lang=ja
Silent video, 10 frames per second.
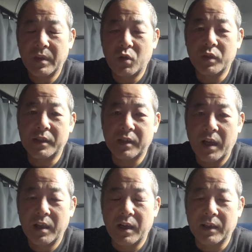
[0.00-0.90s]
どうですか
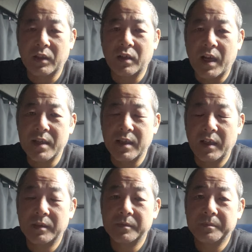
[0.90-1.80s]
あなたの会社。
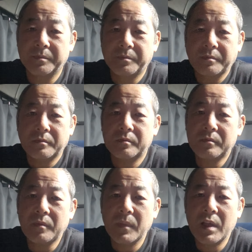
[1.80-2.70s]

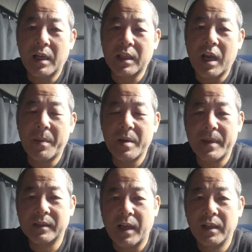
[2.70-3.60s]
当てはまり
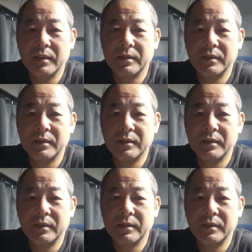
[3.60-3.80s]
ますか